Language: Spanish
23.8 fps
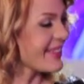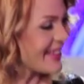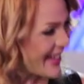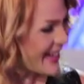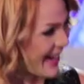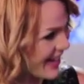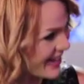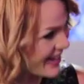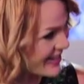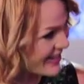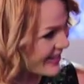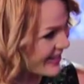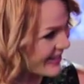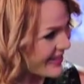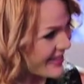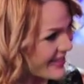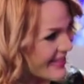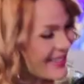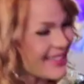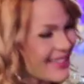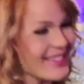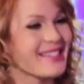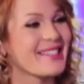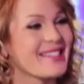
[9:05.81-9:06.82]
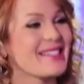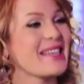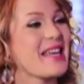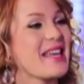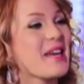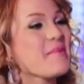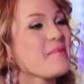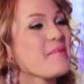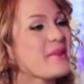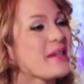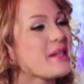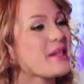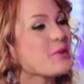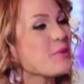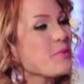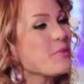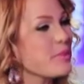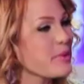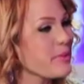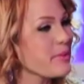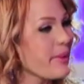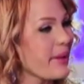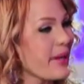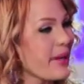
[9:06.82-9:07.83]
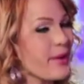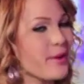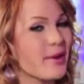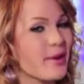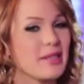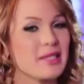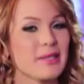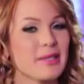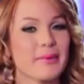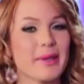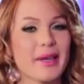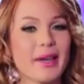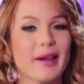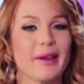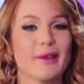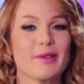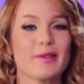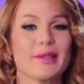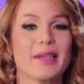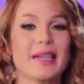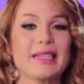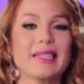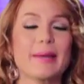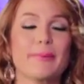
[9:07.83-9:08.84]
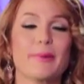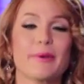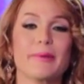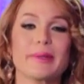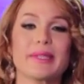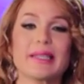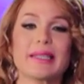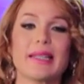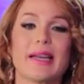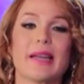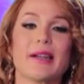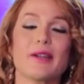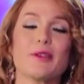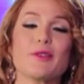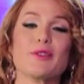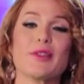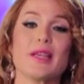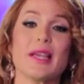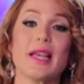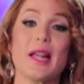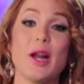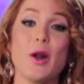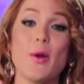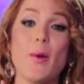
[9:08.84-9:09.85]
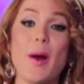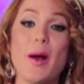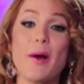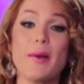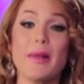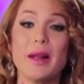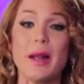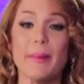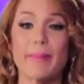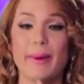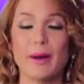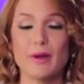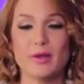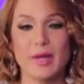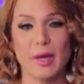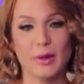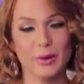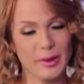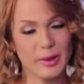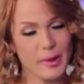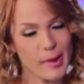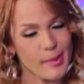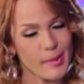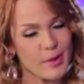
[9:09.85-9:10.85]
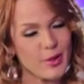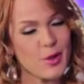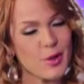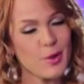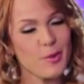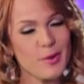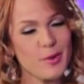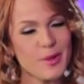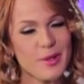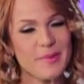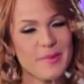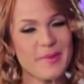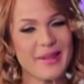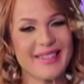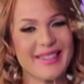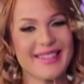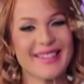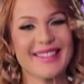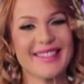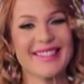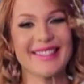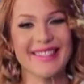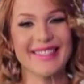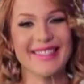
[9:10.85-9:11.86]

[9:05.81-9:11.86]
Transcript: gracias. Siempre es un privilegio recibirlos. Gracias por visitarnos. Luego de la pausa continuamos con mucho más